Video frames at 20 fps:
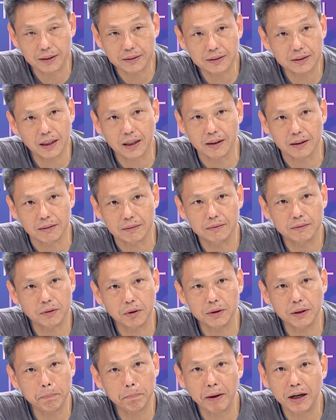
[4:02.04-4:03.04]
得这个
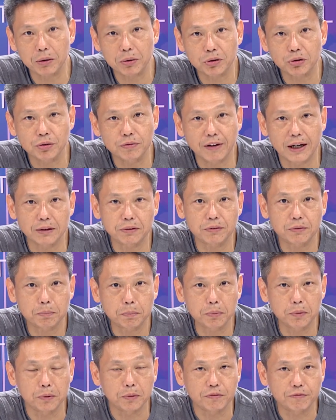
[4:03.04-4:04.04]
东西拜托书发
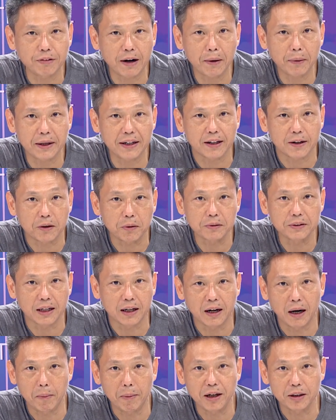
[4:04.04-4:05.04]
部发挥一点功
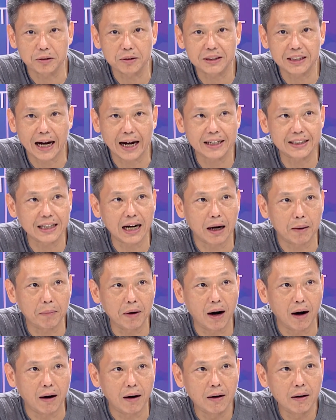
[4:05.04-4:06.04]
能，好不好？去查一下，好不
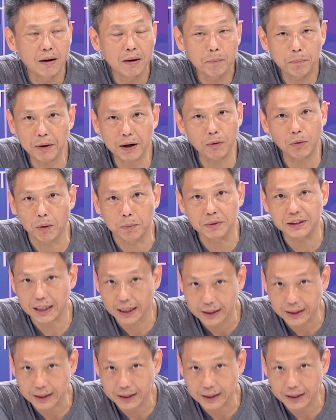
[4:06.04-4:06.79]
好？不然我们